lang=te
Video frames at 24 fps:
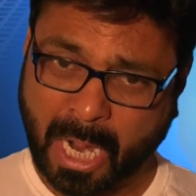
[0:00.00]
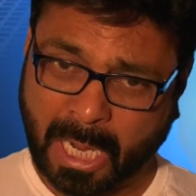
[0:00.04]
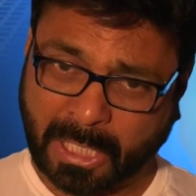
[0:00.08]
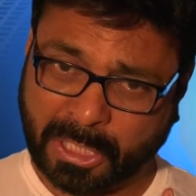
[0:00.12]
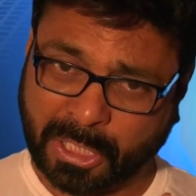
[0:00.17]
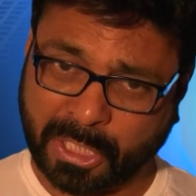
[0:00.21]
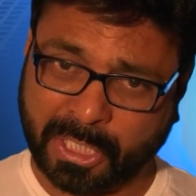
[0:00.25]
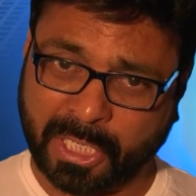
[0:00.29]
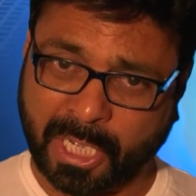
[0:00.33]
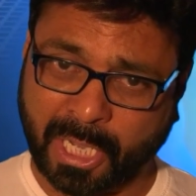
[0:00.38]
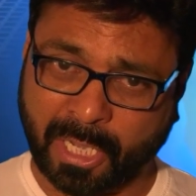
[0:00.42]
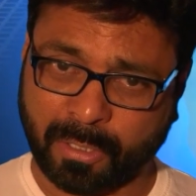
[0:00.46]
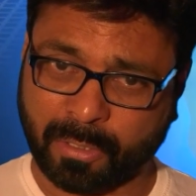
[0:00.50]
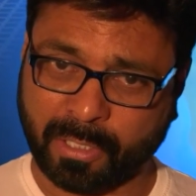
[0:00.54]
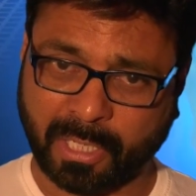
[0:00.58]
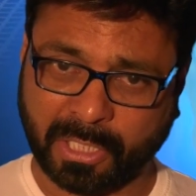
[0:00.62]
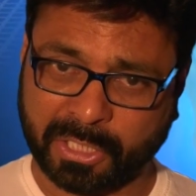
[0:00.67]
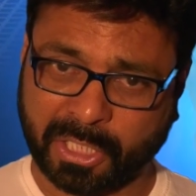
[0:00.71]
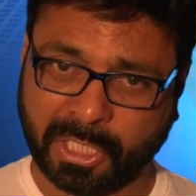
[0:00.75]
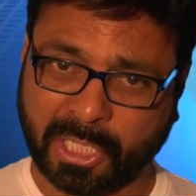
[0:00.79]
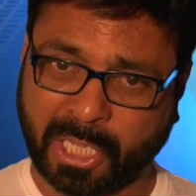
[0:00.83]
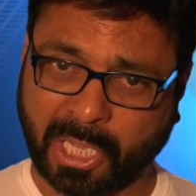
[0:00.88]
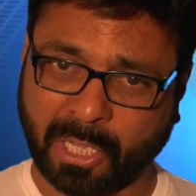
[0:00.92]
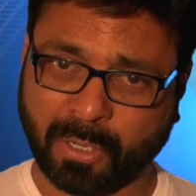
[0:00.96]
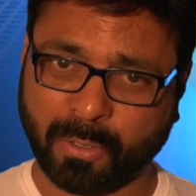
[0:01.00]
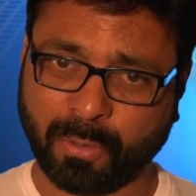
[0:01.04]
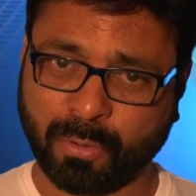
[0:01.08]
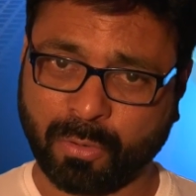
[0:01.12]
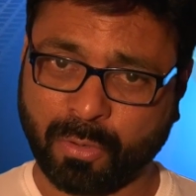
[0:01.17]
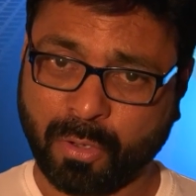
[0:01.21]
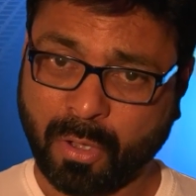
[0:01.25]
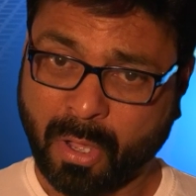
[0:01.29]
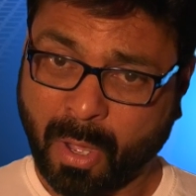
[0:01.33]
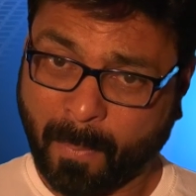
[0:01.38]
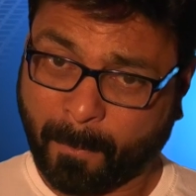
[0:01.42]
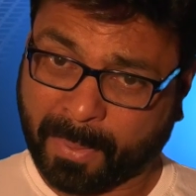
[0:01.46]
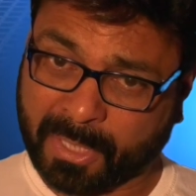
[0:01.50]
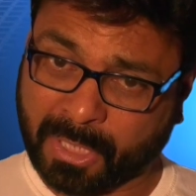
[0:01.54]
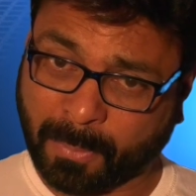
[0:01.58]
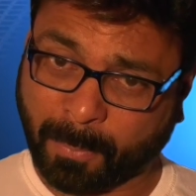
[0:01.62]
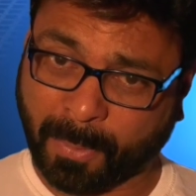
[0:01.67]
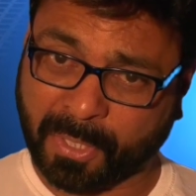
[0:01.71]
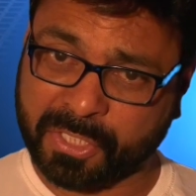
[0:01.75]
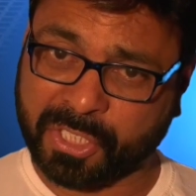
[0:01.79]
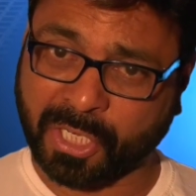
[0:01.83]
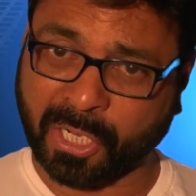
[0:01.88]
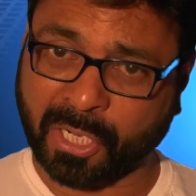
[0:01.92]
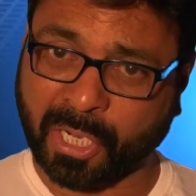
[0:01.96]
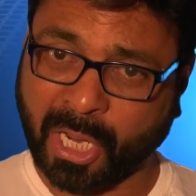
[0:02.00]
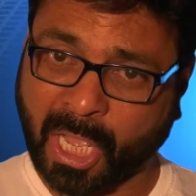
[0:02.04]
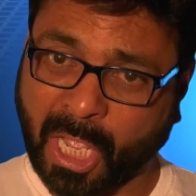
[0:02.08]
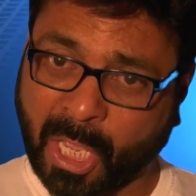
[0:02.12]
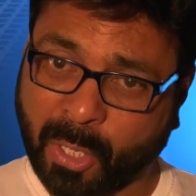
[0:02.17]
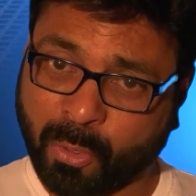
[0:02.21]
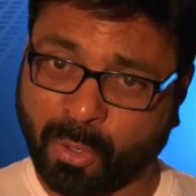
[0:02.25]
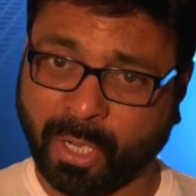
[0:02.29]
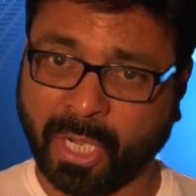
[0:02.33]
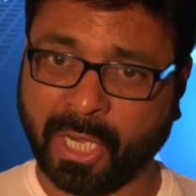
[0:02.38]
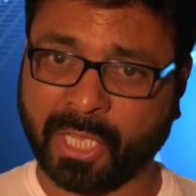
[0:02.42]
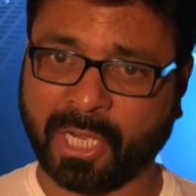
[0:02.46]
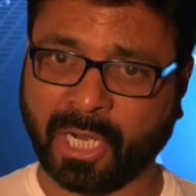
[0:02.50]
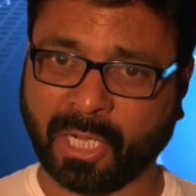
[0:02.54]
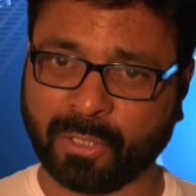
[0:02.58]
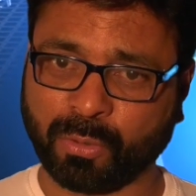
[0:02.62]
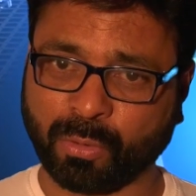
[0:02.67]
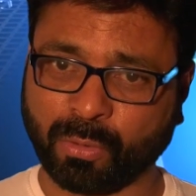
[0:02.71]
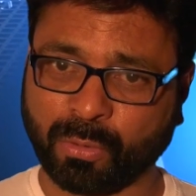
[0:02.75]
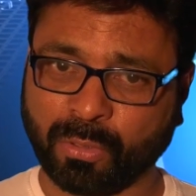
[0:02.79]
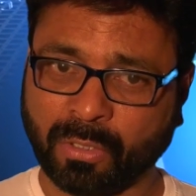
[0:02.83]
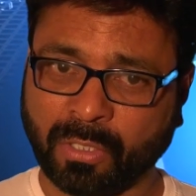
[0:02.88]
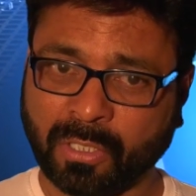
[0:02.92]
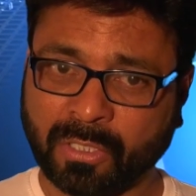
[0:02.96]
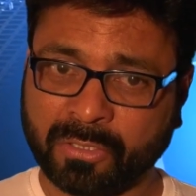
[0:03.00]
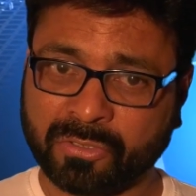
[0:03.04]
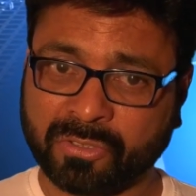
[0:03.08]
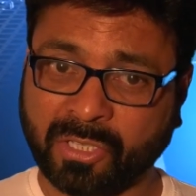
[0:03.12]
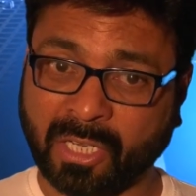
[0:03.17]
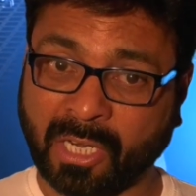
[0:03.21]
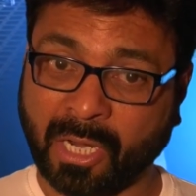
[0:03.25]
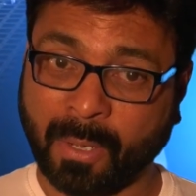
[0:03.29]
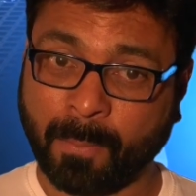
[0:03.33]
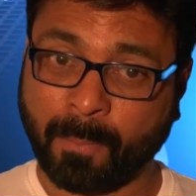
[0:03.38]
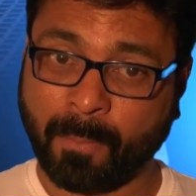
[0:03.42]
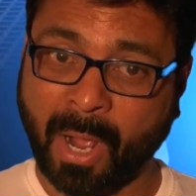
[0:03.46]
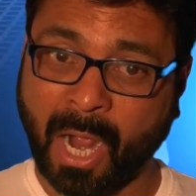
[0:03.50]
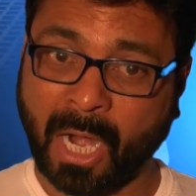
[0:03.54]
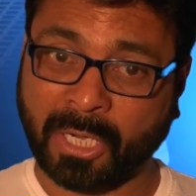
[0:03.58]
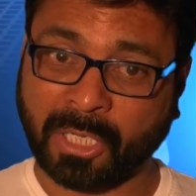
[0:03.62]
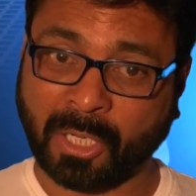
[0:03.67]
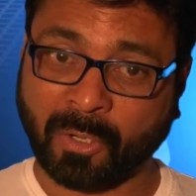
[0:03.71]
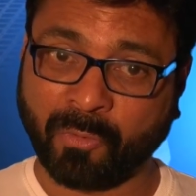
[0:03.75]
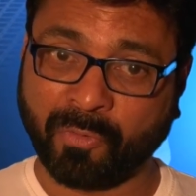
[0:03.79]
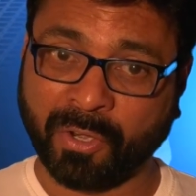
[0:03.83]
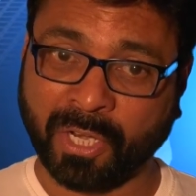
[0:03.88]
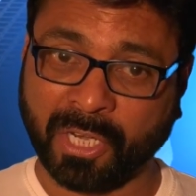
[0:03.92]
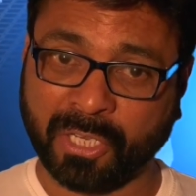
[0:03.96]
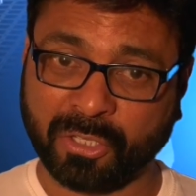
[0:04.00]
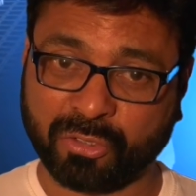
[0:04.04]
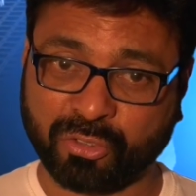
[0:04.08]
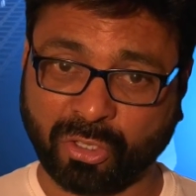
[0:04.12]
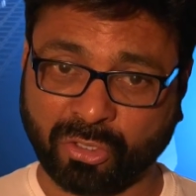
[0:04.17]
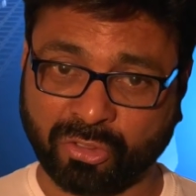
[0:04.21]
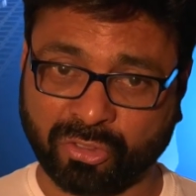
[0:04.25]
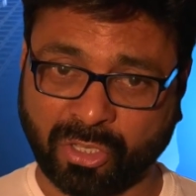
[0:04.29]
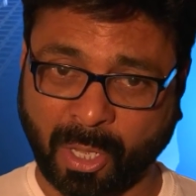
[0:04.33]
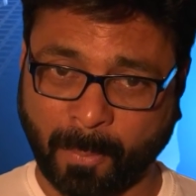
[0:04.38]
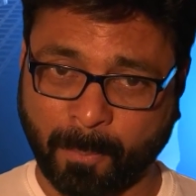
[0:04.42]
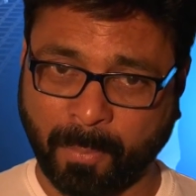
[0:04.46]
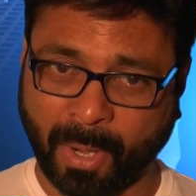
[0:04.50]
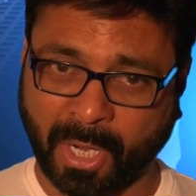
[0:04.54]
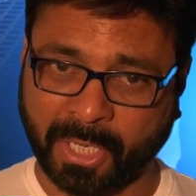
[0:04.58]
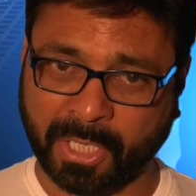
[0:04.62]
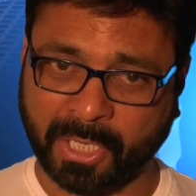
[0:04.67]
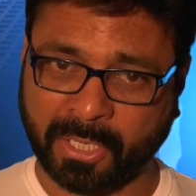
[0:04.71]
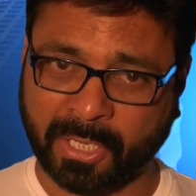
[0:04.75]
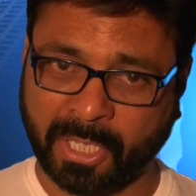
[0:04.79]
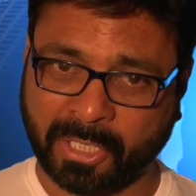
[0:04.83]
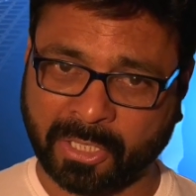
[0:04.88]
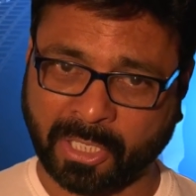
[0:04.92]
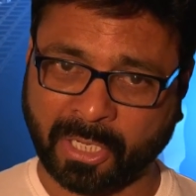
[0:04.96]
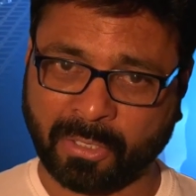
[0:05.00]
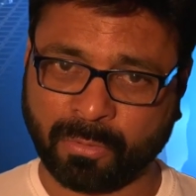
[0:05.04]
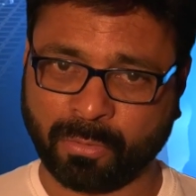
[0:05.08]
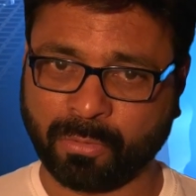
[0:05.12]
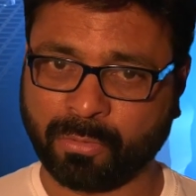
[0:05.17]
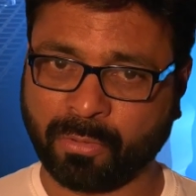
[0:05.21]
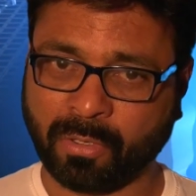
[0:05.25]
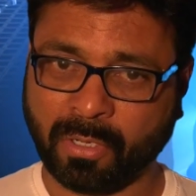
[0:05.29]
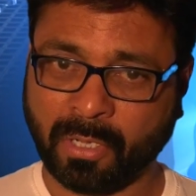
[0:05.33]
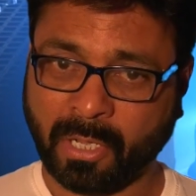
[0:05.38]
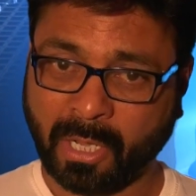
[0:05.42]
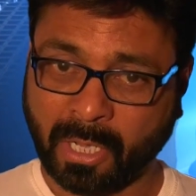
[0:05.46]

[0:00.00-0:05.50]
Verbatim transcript: అధికారు అధికారులు ప్రతిపక్ష నాయకులే కాదు తన మాటలు వినని సొంత పార్టీ నేతలను